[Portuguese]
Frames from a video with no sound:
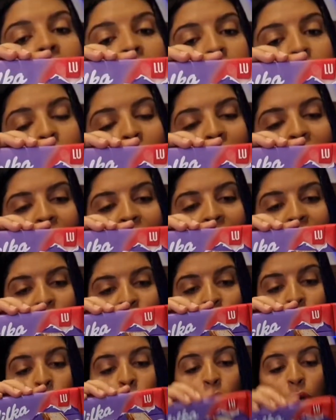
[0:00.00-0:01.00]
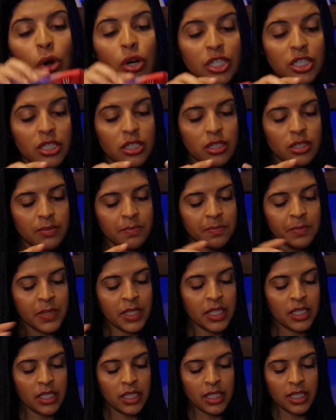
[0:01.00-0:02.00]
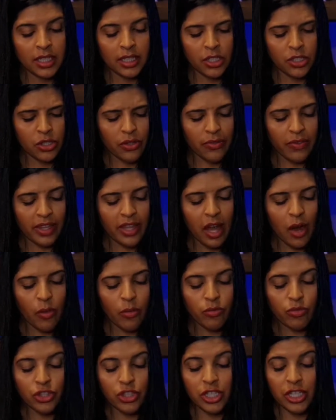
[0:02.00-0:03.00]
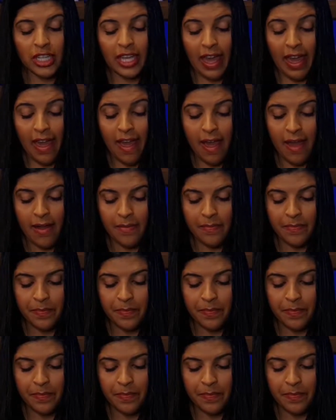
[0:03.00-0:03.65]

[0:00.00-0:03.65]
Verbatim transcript: embalagem roxa. Deixa eu ver da onde é